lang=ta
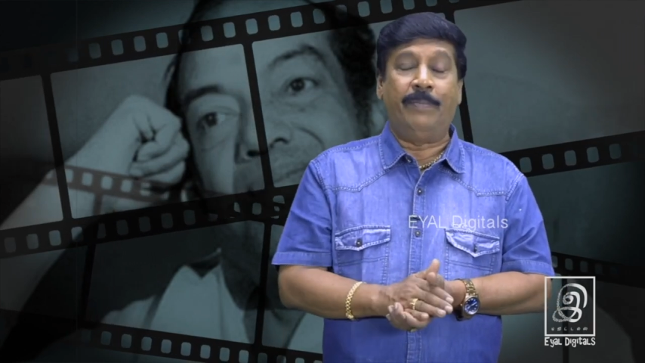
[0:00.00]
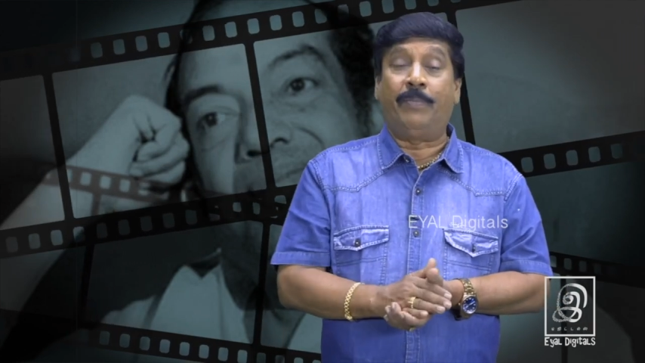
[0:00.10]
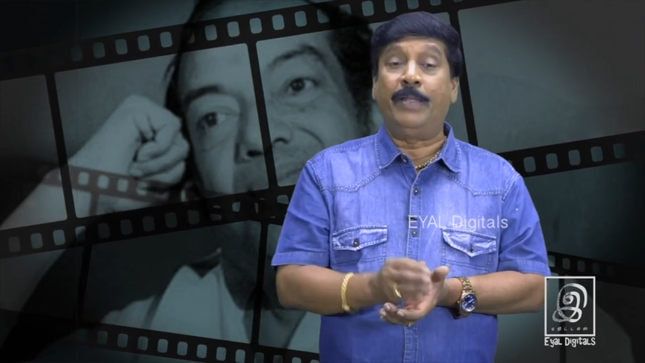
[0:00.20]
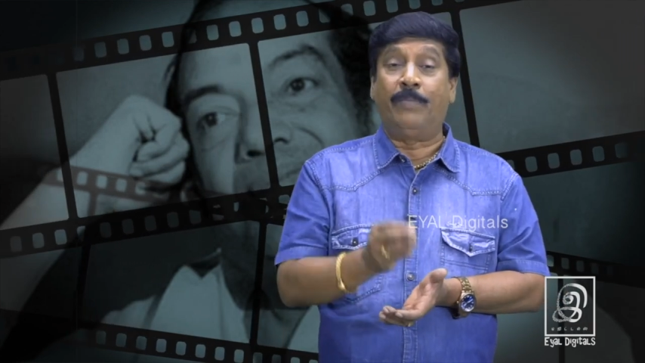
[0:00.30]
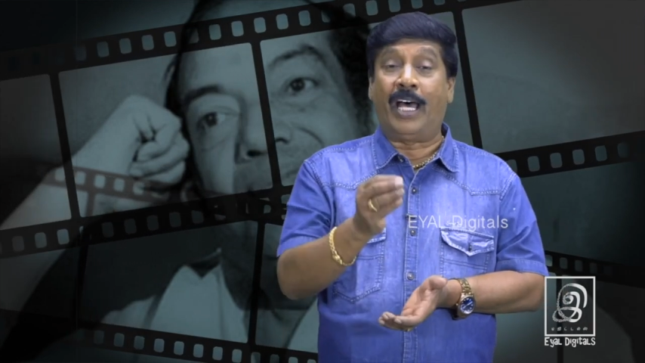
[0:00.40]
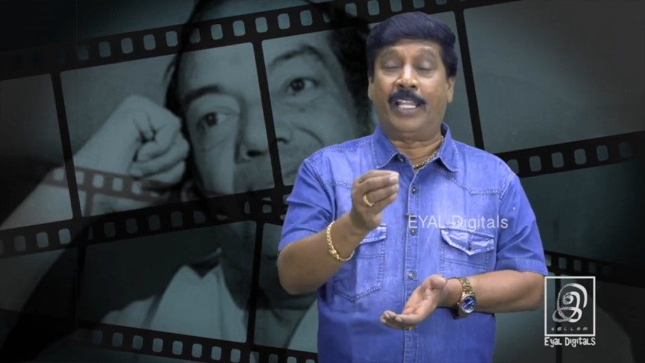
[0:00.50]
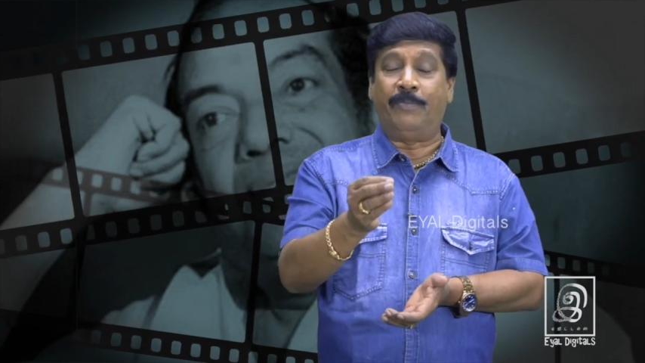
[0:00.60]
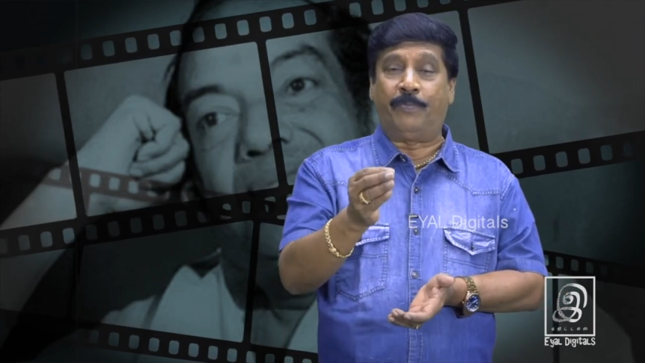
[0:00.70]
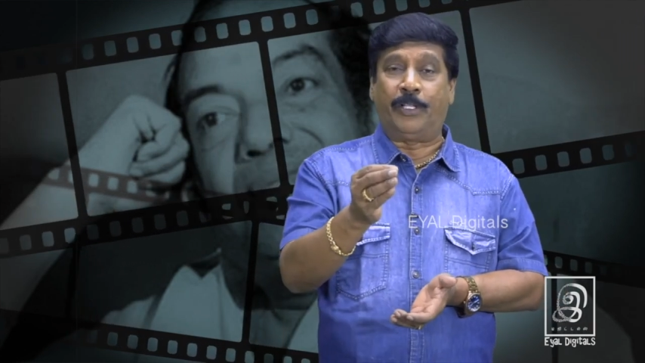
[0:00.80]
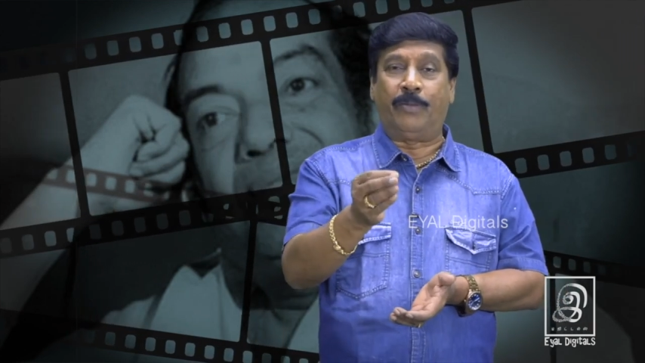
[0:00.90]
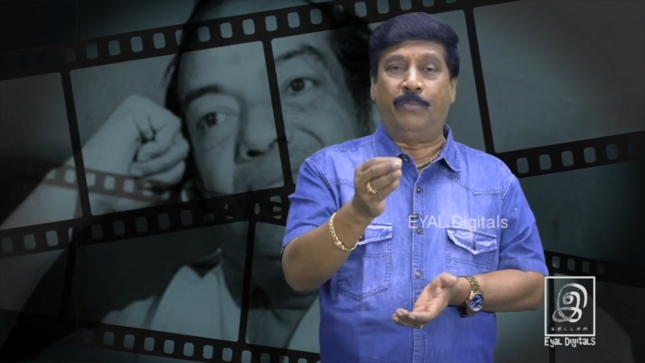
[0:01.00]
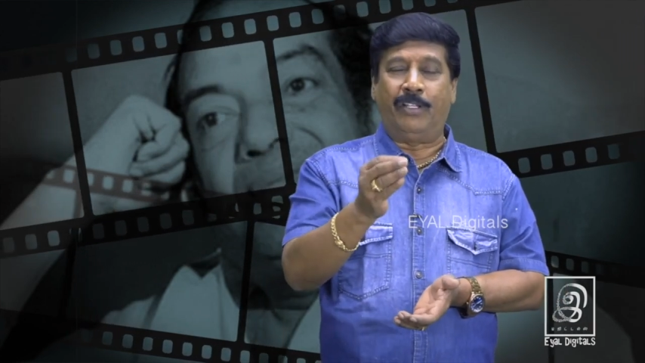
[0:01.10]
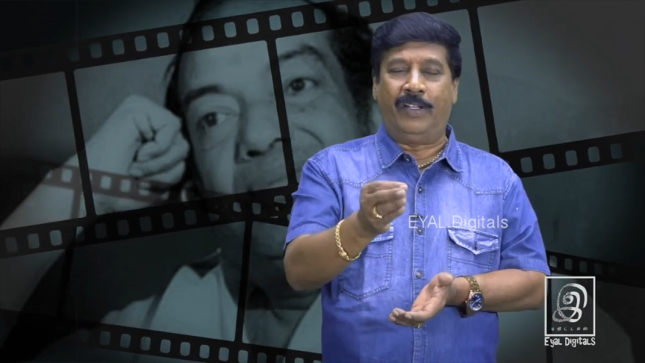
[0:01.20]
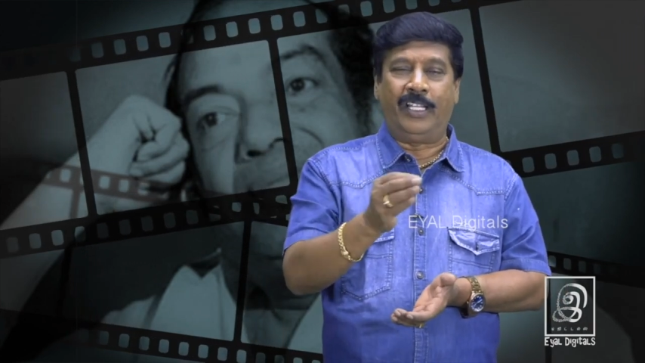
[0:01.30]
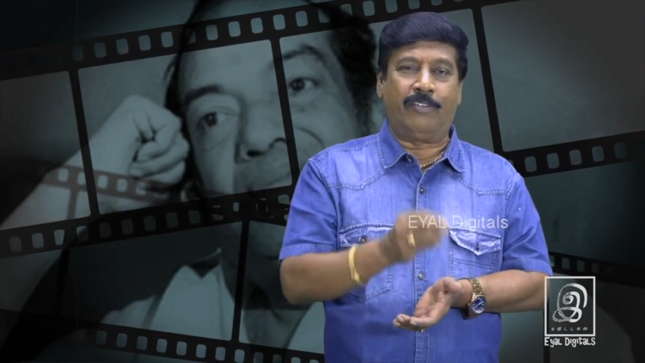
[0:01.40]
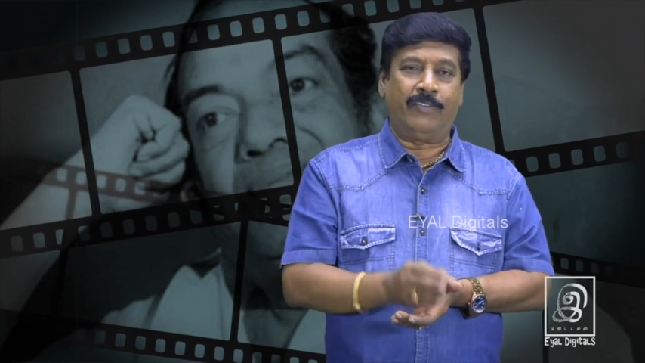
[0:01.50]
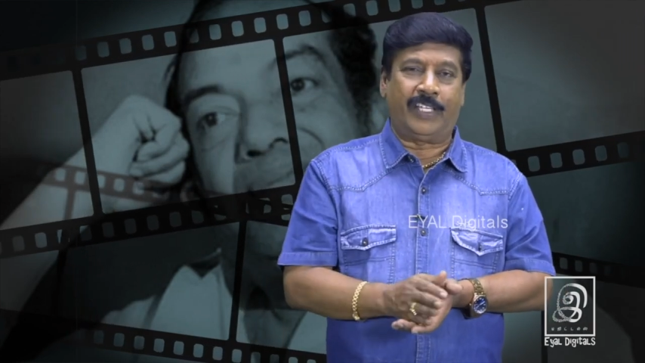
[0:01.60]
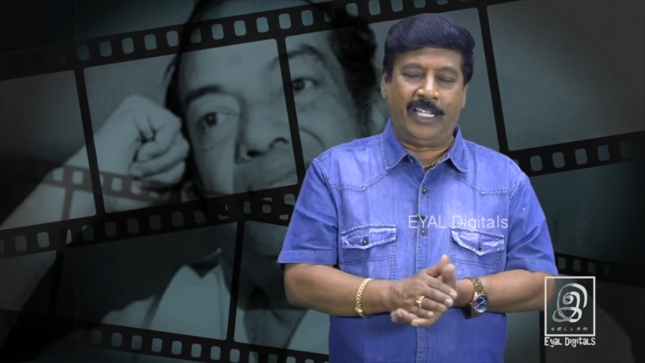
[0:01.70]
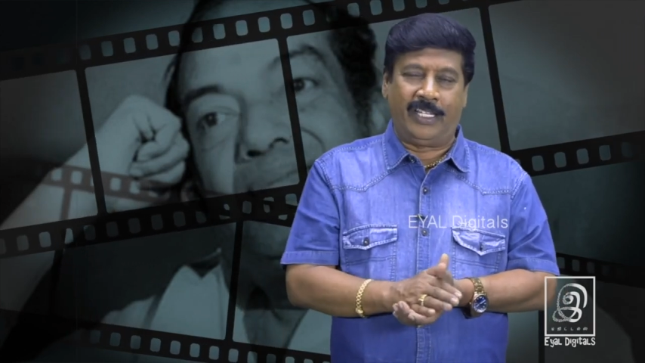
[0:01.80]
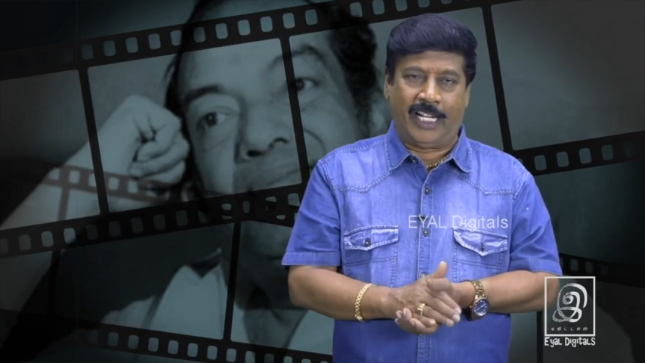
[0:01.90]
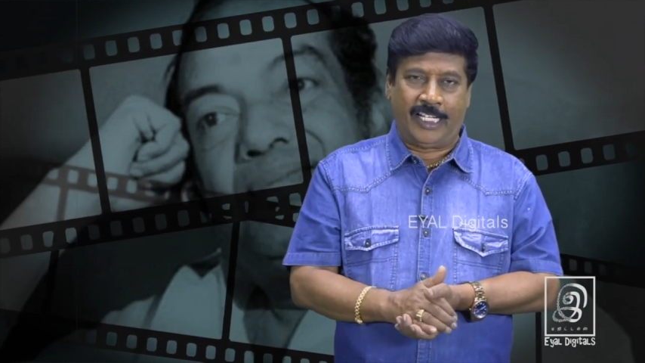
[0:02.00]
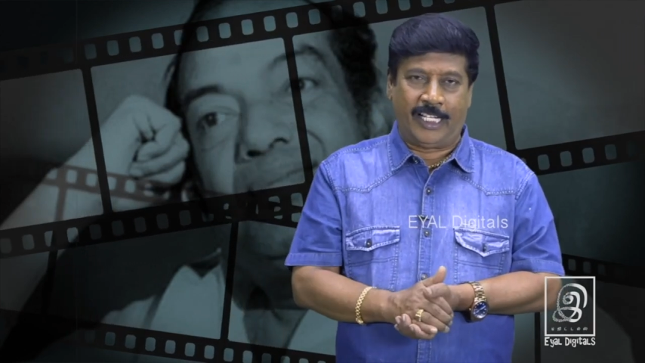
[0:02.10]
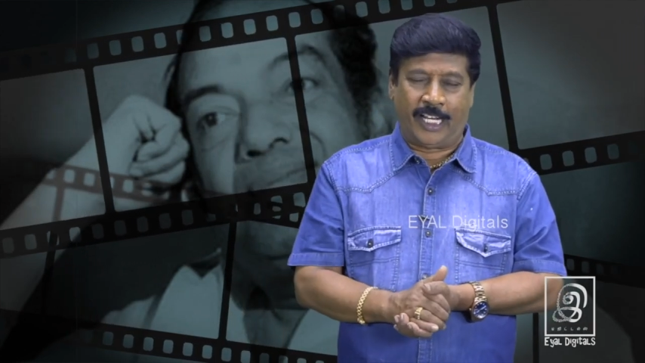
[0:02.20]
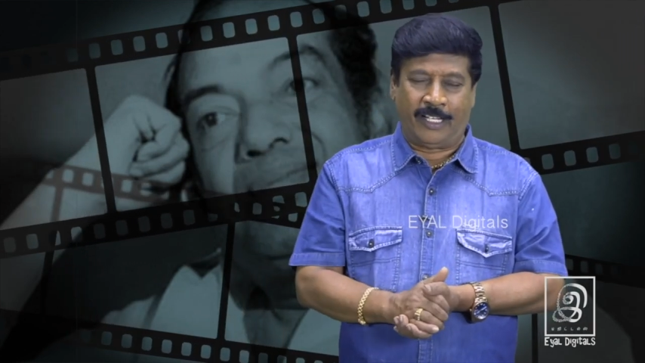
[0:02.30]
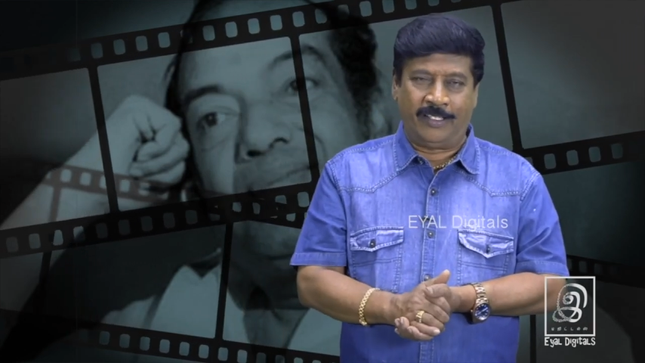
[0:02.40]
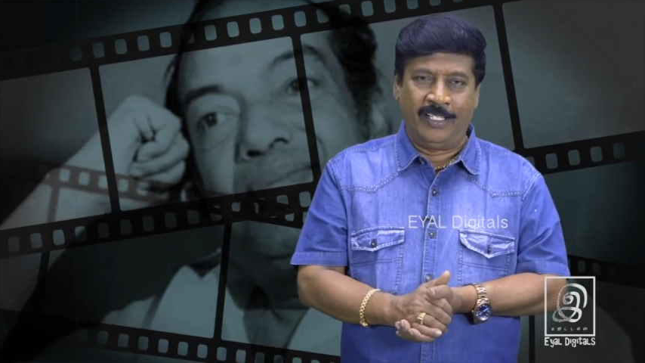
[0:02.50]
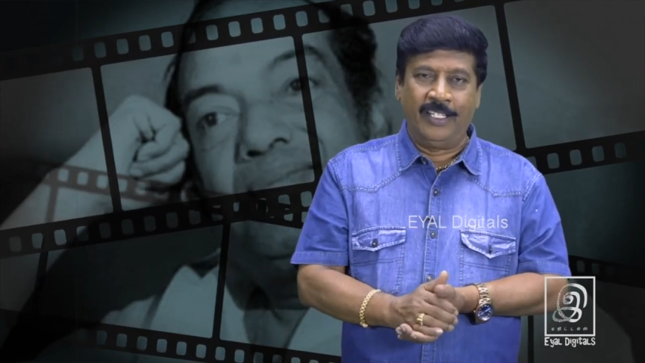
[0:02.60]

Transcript: எப்படி பாரதி முப்பத்தொம்பது வயதுக்குள் சாதித்து காட்டினாரோ